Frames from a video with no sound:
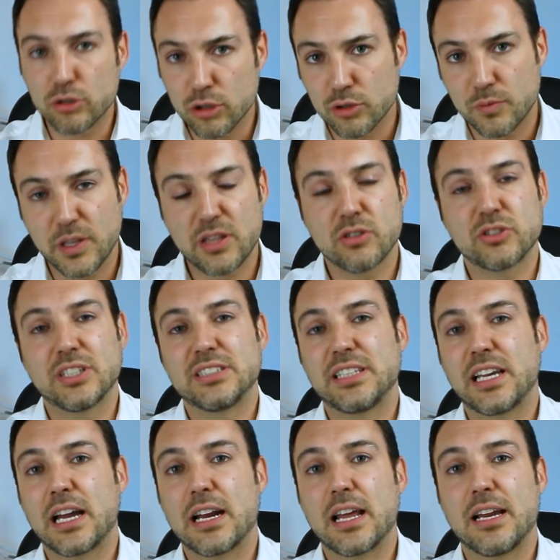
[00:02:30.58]
otros vídeos de
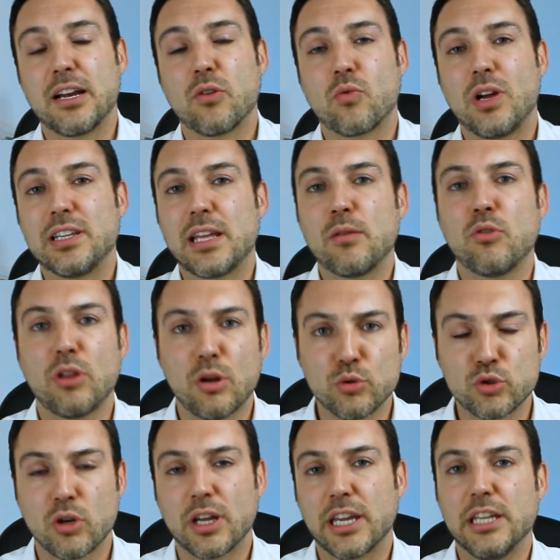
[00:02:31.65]
este canal en el cual te hablo del
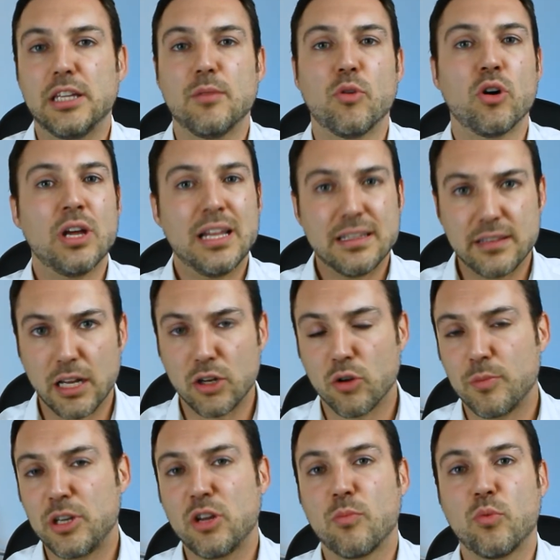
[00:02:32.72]
uso legítimo, del
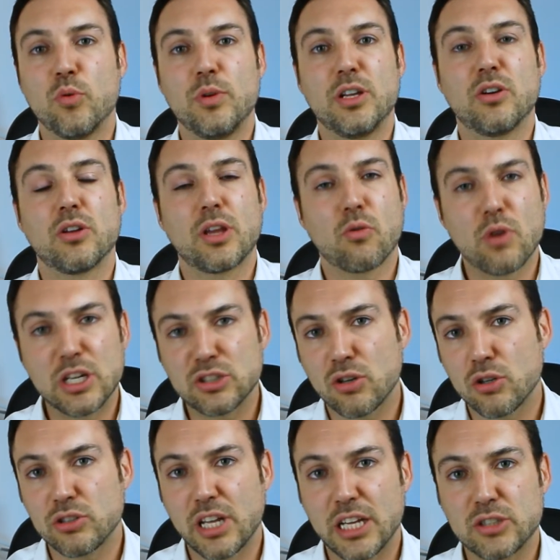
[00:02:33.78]
dominio público, de cuáles
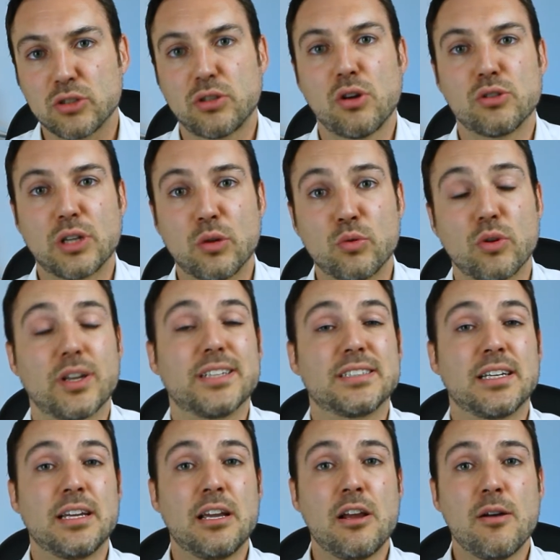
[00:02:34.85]
son los derechos de los
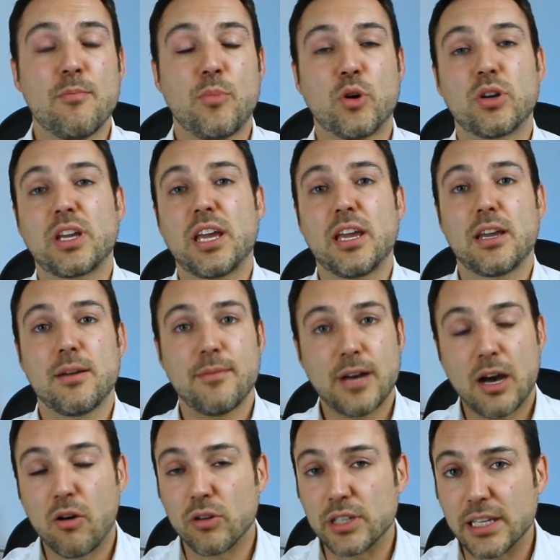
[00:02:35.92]
autores. Porque
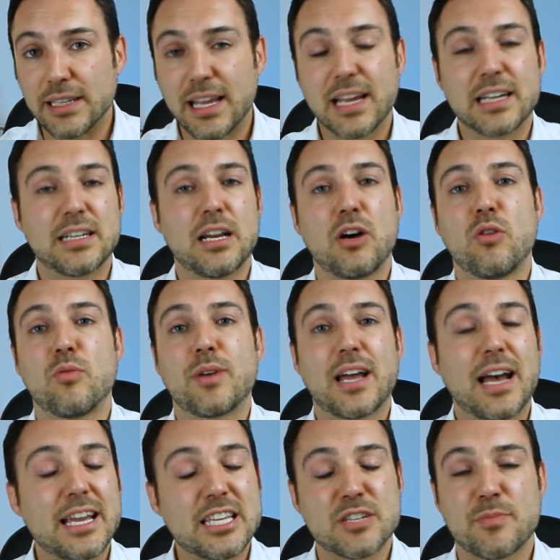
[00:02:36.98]
aunque tengas la
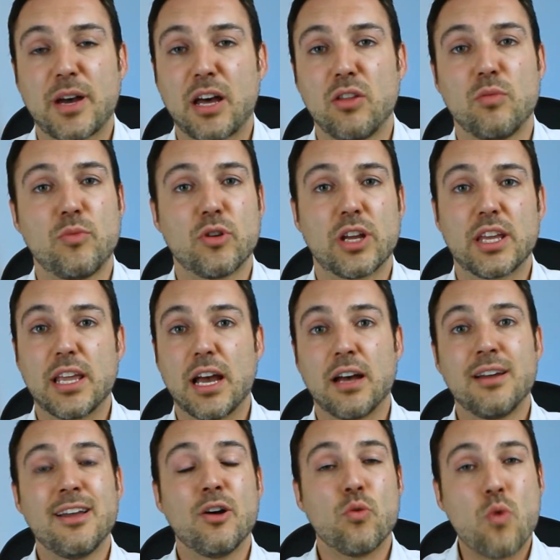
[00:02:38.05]
obra, hayas pagado por ella,
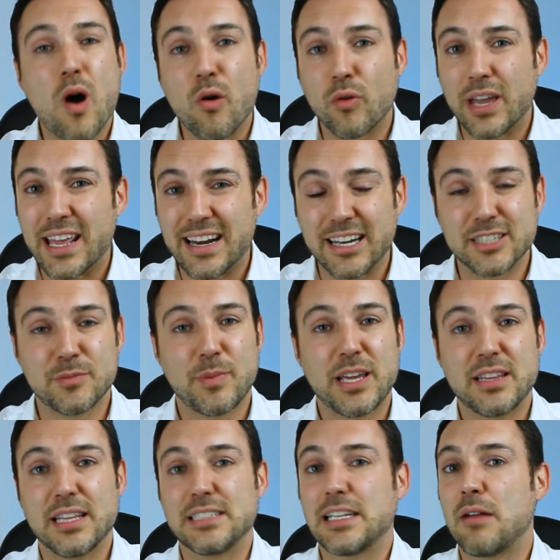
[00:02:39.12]
o aunque
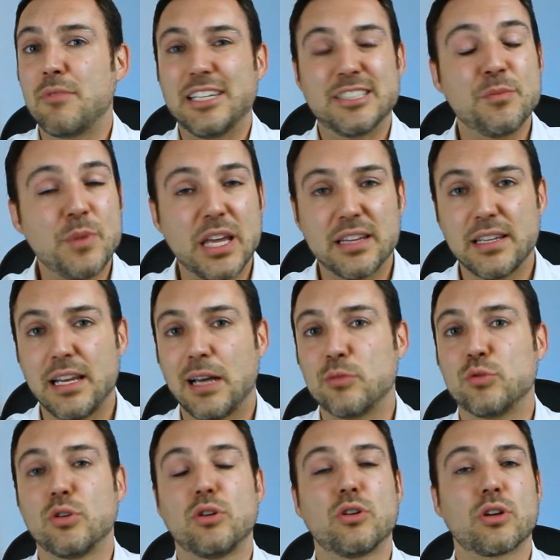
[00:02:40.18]
respetes, hables bien del
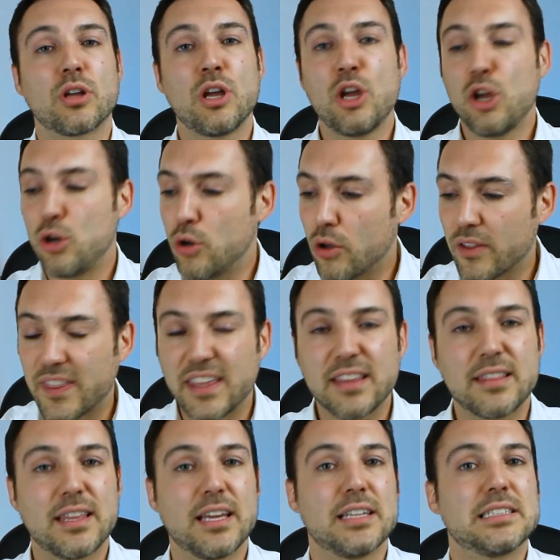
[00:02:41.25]
autor, lo
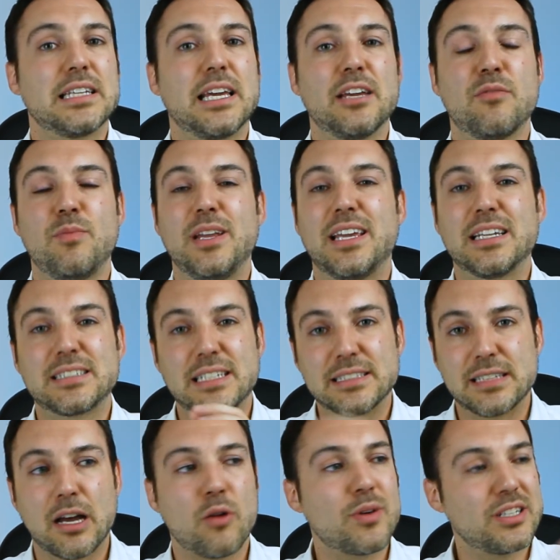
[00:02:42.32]
cites, expliques que
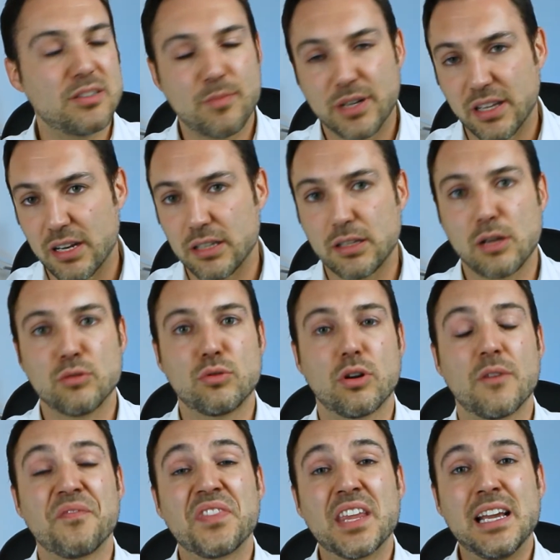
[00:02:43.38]
esta obra se pertenece a todo
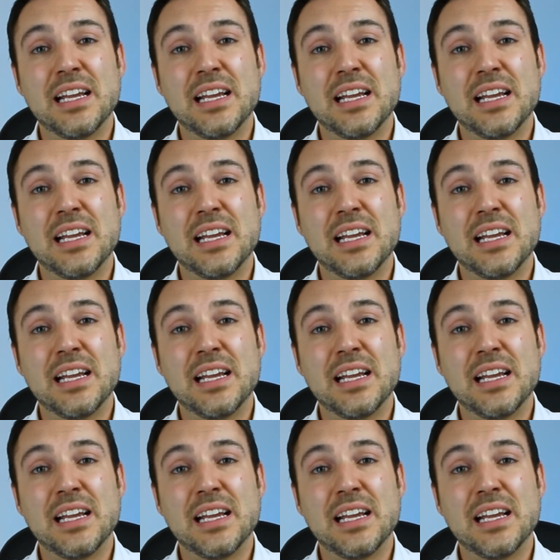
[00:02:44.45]
autor,